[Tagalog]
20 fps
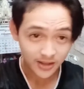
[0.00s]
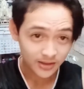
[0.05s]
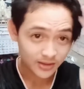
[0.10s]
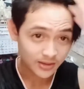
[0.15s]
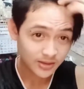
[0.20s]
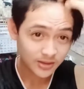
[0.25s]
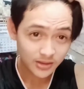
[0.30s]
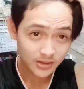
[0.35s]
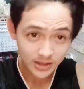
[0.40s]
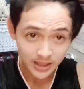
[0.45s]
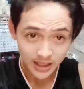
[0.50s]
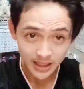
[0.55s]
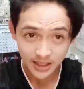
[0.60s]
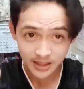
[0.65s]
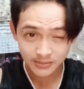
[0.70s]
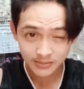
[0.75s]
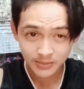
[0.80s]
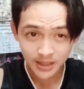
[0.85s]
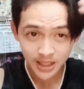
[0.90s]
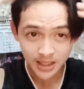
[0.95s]
Yan,
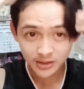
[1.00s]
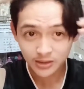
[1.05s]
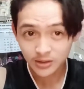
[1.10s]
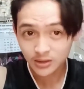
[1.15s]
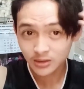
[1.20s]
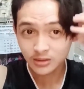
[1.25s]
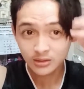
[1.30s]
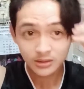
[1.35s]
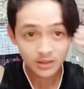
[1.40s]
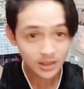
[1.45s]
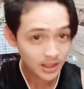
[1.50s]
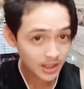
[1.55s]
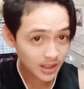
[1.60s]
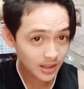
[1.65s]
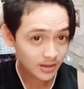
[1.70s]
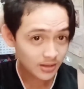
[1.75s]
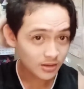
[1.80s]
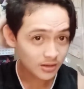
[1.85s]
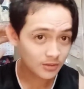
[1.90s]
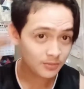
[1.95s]
bago ako dito.
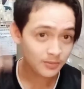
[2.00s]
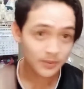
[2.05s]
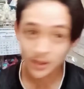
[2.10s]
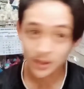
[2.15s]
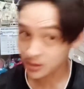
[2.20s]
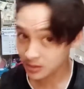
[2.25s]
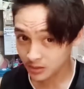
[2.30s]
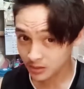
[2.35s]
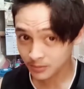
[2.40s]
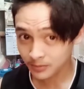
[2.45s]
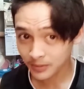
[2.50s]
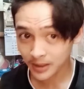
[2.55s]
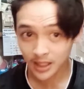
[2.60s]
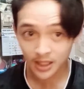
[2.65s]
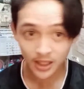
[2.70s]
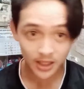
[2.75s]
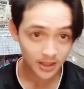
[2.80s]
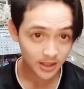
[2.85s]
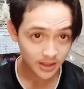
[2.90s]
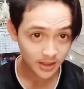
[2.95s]
Pero parang
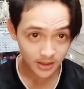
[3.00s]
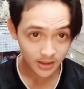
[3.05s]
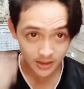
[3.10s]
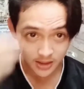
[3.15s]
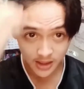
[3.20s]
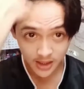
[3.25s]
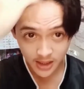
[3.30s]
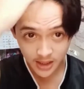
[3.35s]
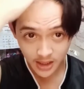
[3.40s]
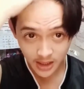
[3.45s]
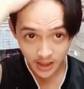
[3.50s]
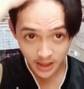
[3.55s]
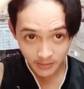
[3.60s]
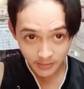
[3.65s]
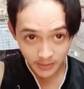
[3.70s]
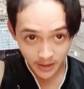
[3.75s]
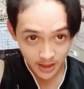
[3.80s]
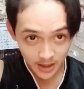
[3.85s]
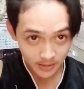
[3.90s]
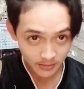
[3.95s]
hindi na. Parang
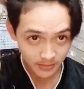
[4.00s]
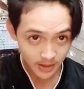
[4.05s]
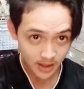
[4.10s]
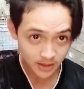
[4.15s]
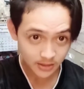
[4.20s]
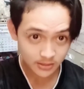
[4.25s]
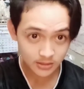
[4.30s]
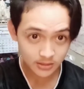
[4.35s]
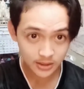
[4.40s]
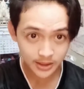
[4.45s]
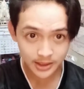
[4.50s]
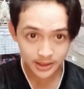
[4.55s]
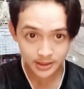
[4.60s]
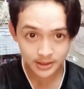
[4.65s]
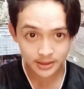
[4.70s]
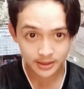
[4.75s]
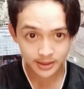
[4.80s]
bagong dito.